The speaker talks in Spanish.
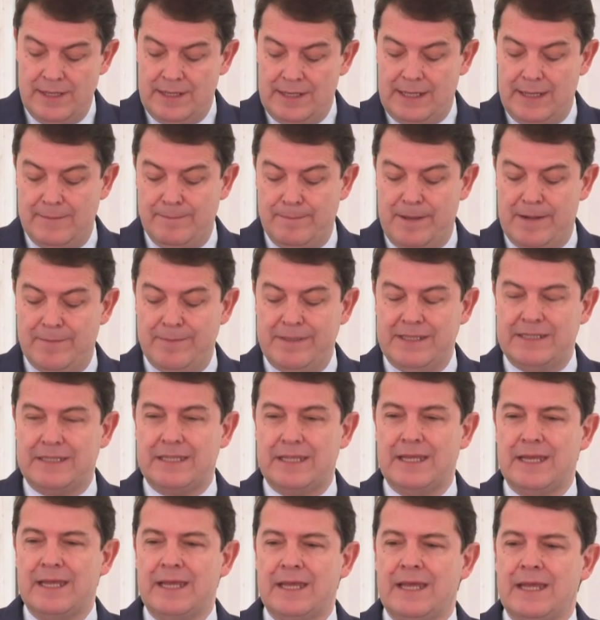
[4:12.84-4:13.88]
que
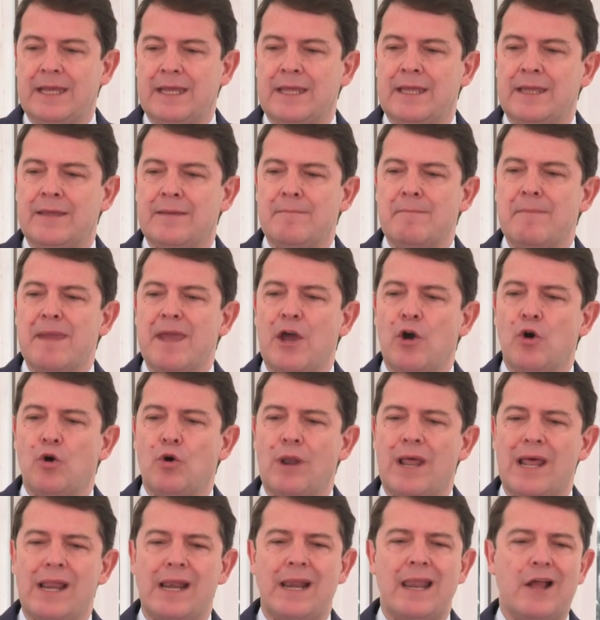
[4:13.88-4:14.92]
permite eh,
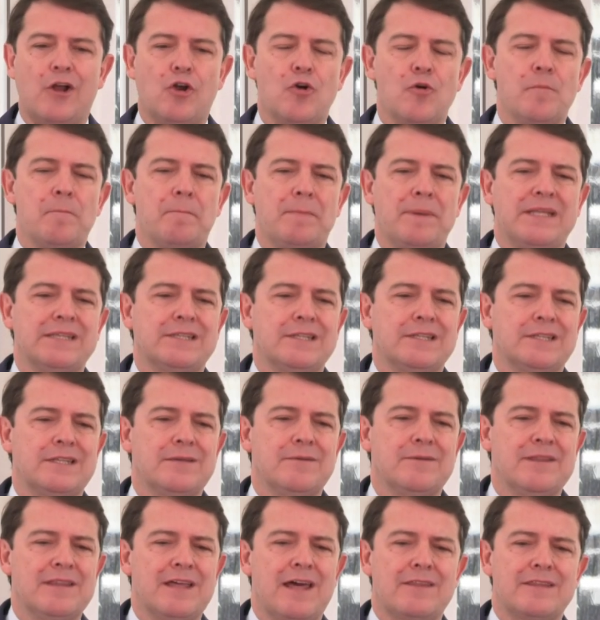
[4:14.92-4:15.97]
mejorar la
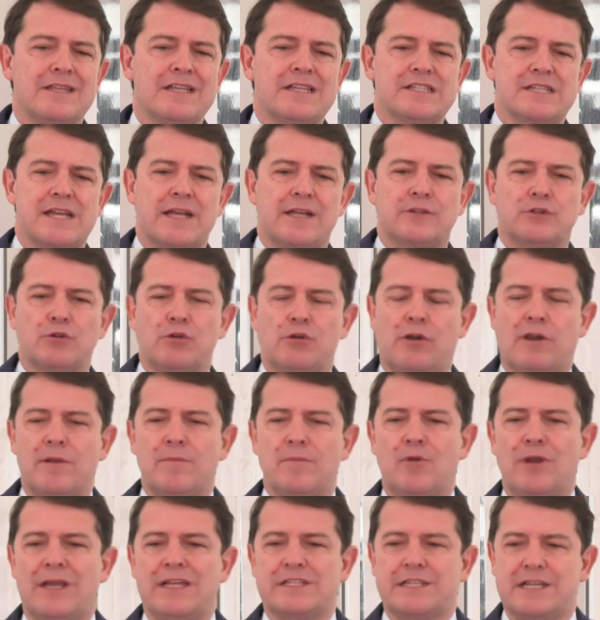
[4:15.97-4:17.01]
competitividad del sector
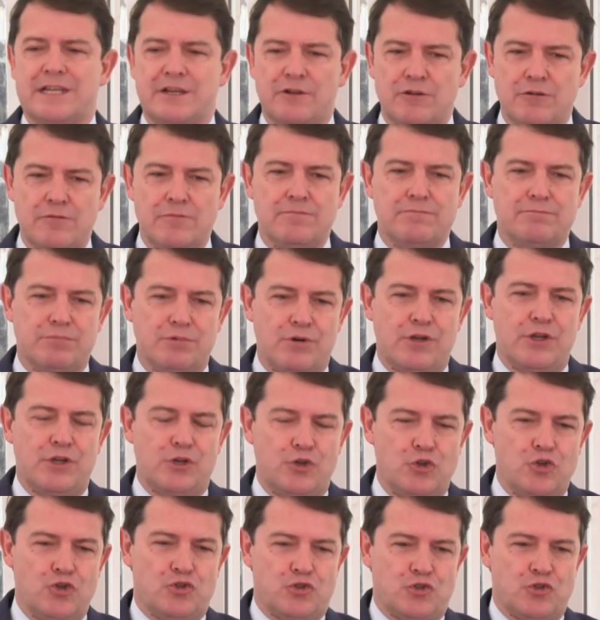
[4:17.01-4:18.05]
remolachero, porque
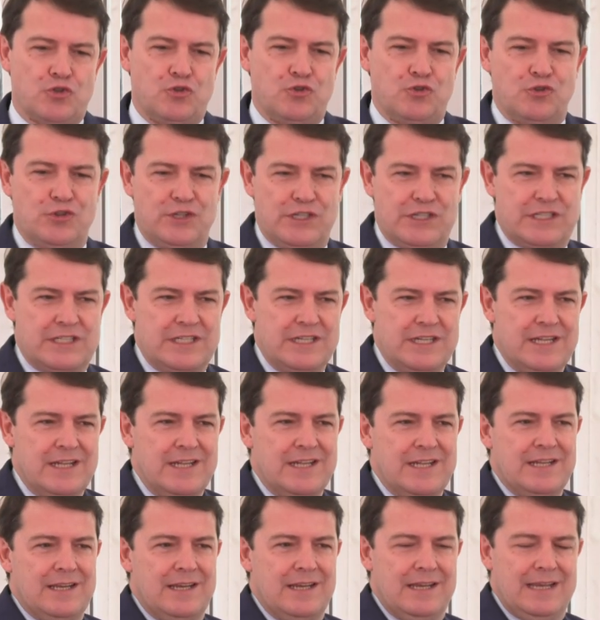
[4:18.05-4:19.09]
no solo es
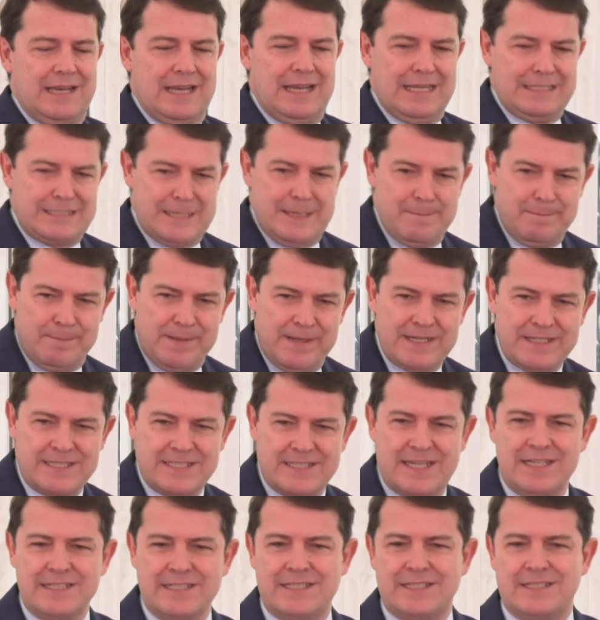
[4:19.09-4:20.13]
las
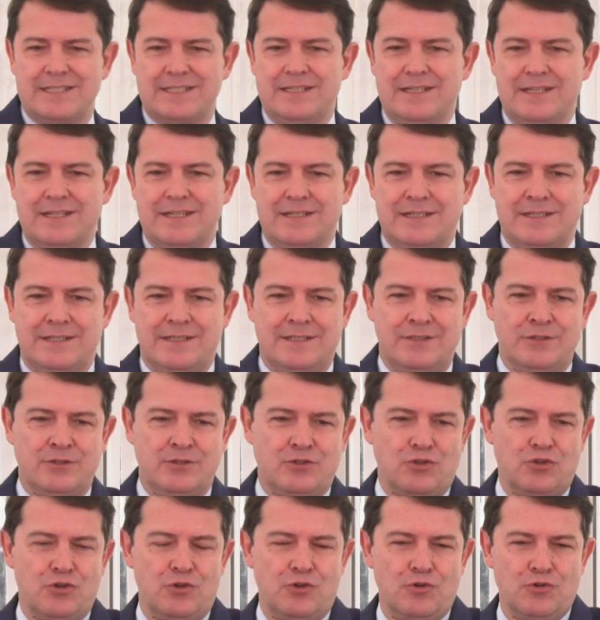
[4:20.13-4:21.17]
empresas,
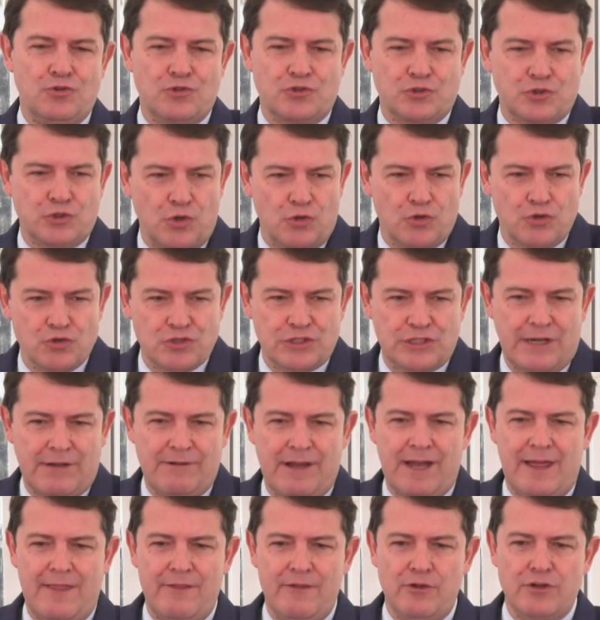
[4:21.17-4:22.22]
no solo son los
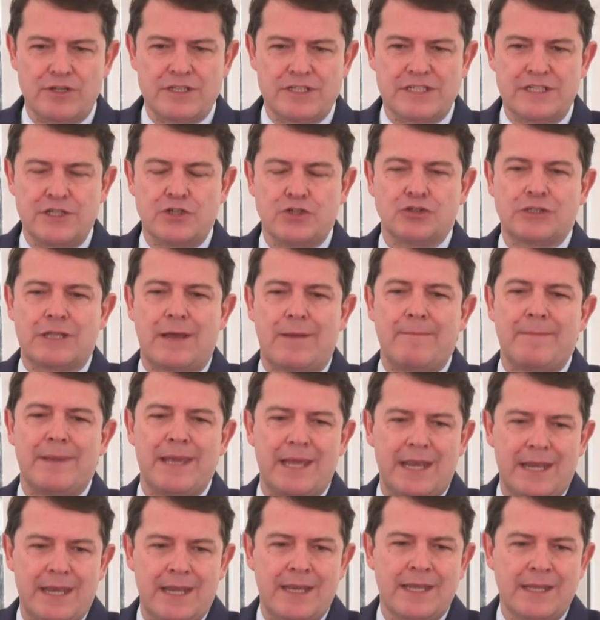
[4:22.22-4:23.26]
trabajadores, sino
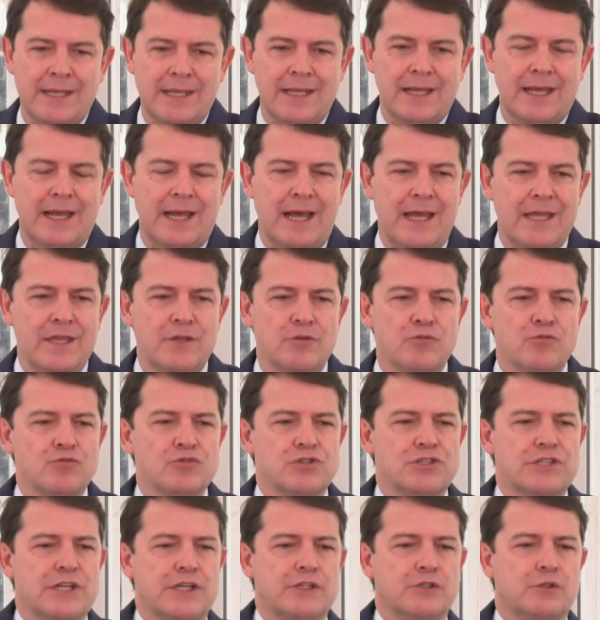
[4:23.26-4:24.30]
también hay
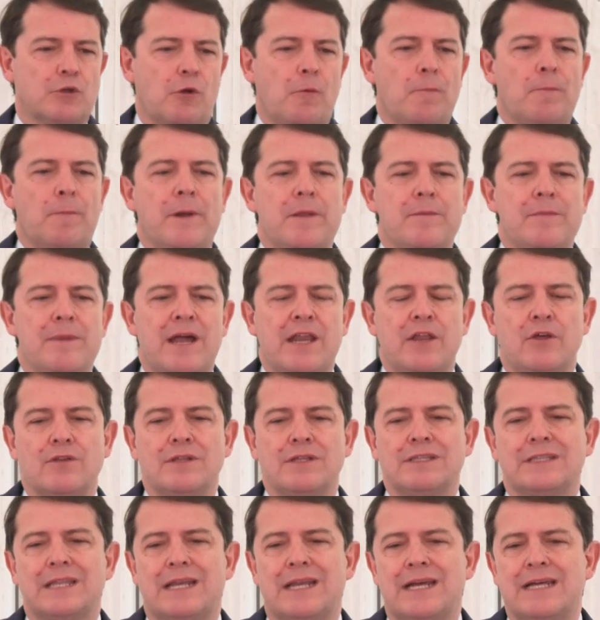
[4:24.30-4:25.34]
un sector primario
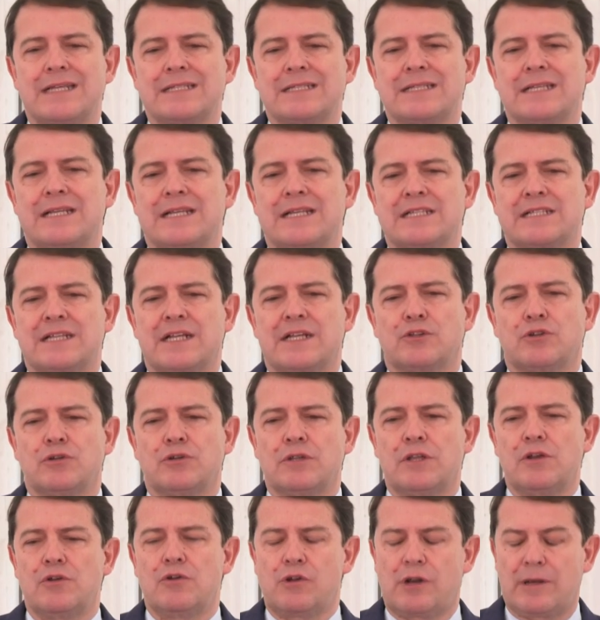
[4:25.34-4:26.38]
detrás, el
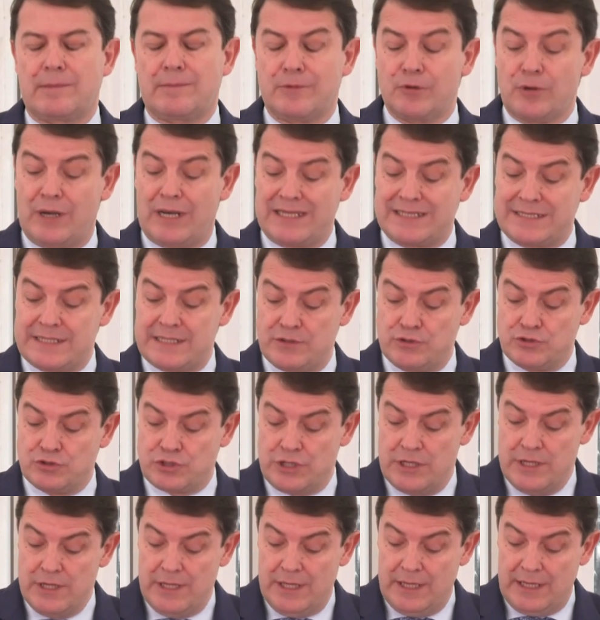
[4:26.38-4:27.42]
sector de los
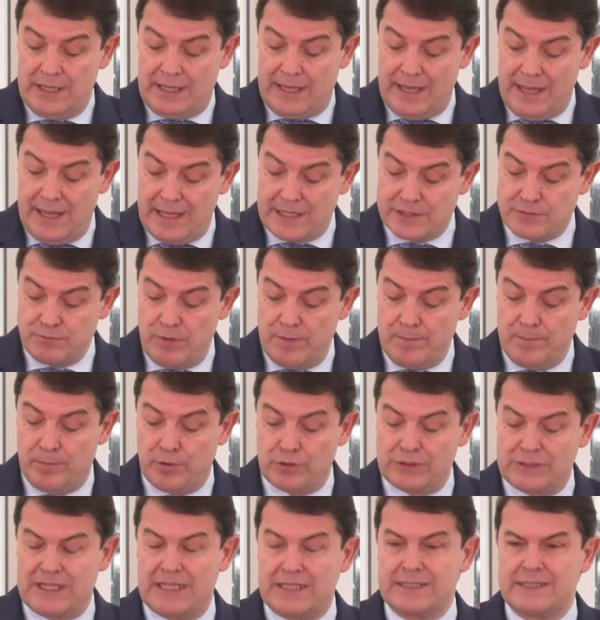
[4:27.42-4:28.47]
remolacheros, que es muy
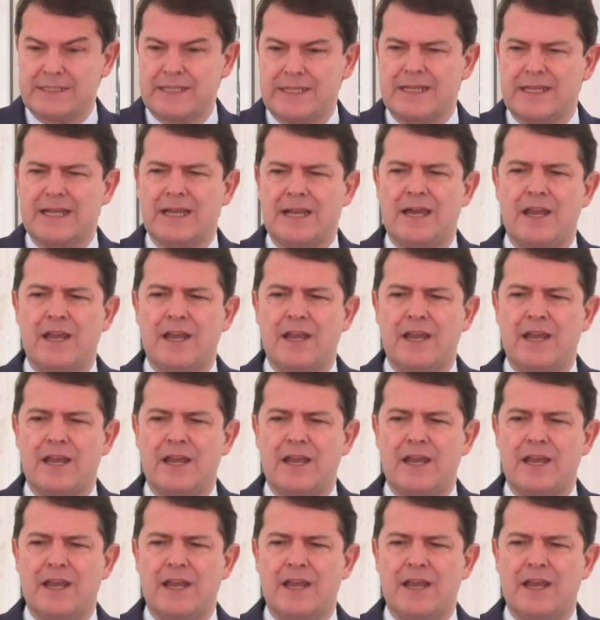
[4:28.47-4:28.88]
importante.